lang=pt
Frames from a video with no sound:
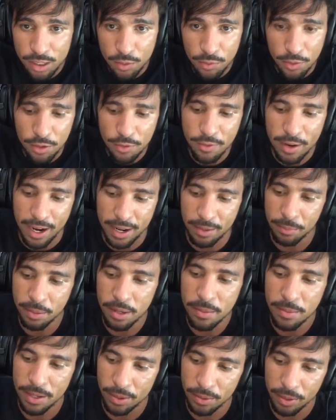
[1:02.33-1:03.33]
o Free Fire.
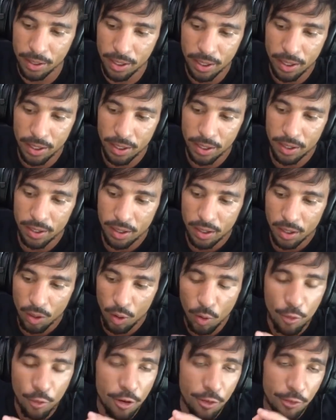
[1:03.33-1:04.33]
Primeiro,
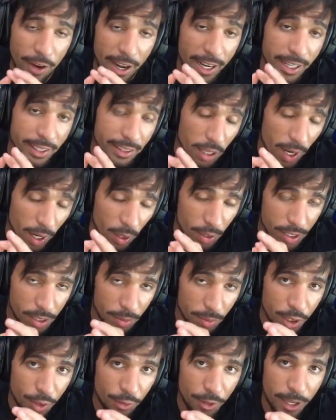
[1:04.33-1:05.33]
o Free Fire ele tem uma coisa
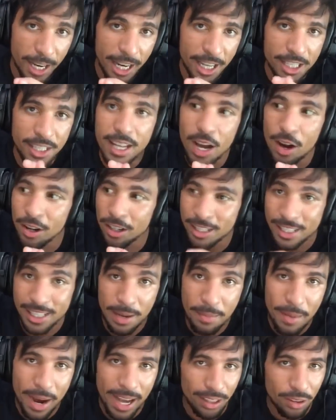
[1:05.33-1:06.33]
muito diferente, que na hora que
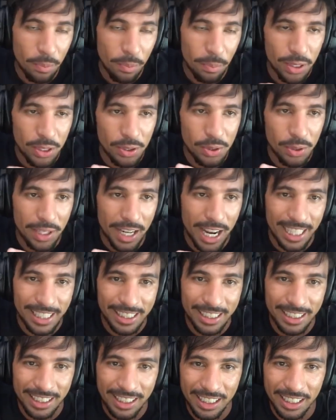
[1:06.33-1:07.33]
você mata um
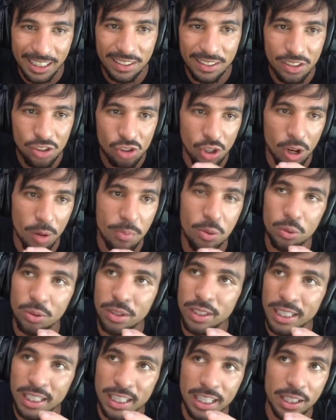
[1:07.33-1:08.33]
personagem ali, sobe o
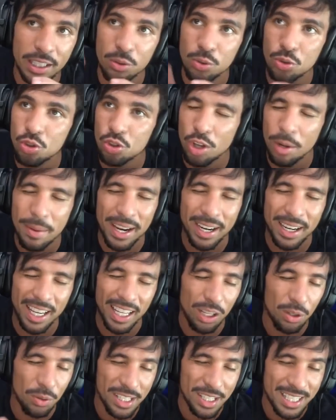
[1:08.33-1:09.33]
dano, sobe
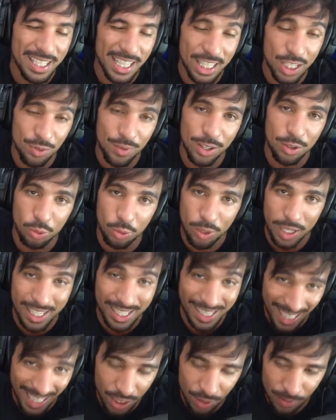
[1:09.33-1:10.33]
aquela coisa satisfatória, é
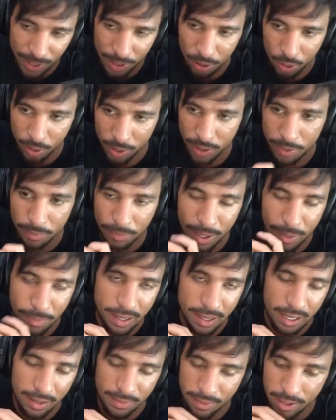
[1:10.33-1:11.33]
satisfatória a
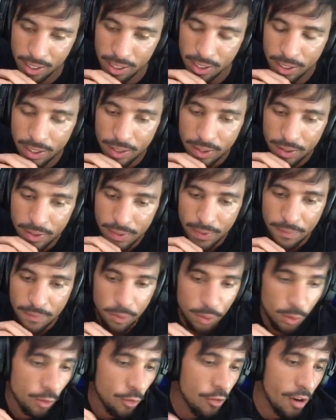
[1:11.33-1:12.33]
palavra.
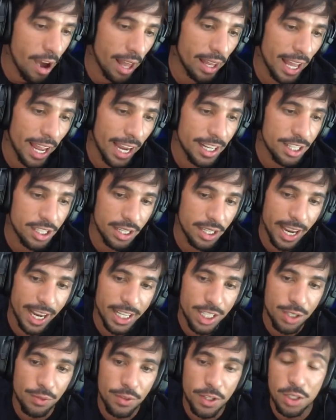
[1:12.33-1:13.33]
No Farlight é
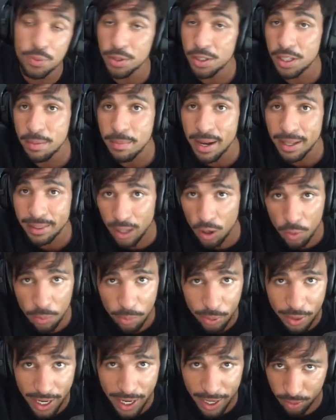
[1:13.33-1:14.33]
difícil você matar um
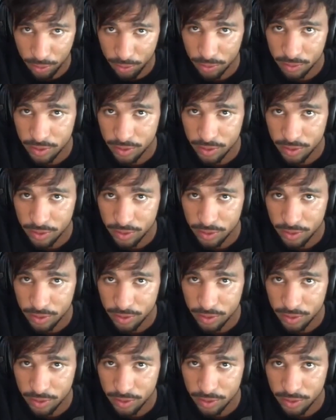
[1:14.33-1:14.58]
boneco,